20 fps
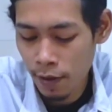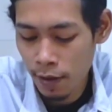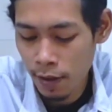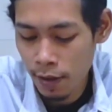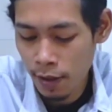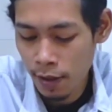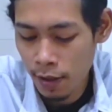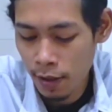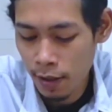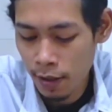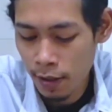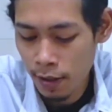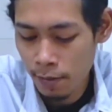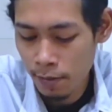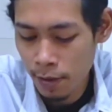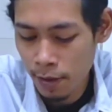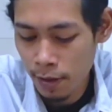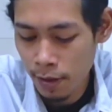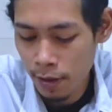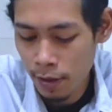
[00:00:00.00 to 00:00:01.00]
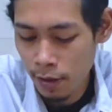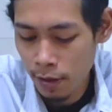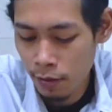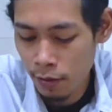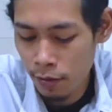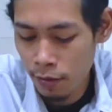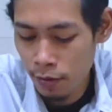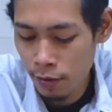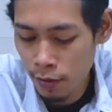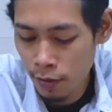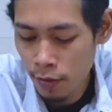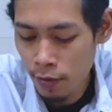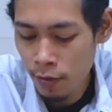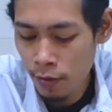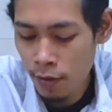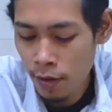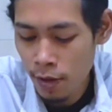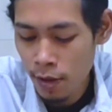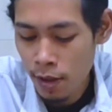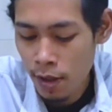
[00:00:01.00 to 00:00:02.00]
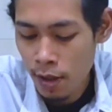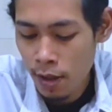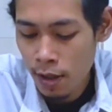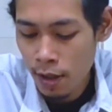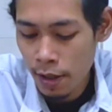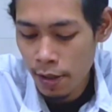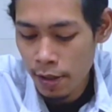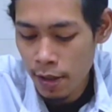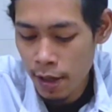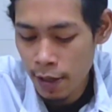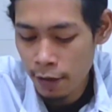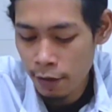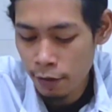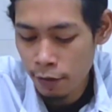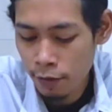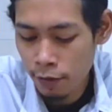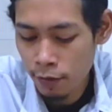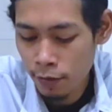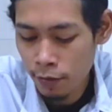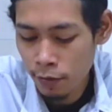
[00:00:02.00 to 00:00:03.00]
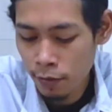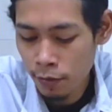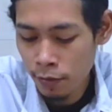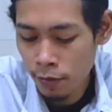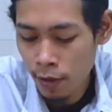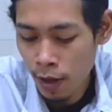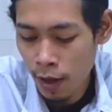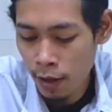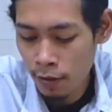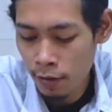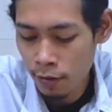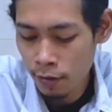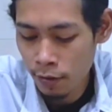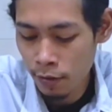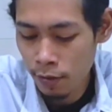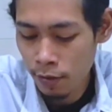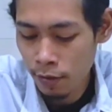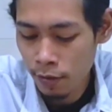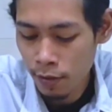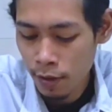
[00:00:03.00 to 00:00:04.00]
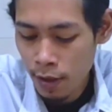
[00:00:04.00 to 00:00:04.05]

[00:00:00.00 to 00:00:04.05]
walahalan maring donya yahsudu hasud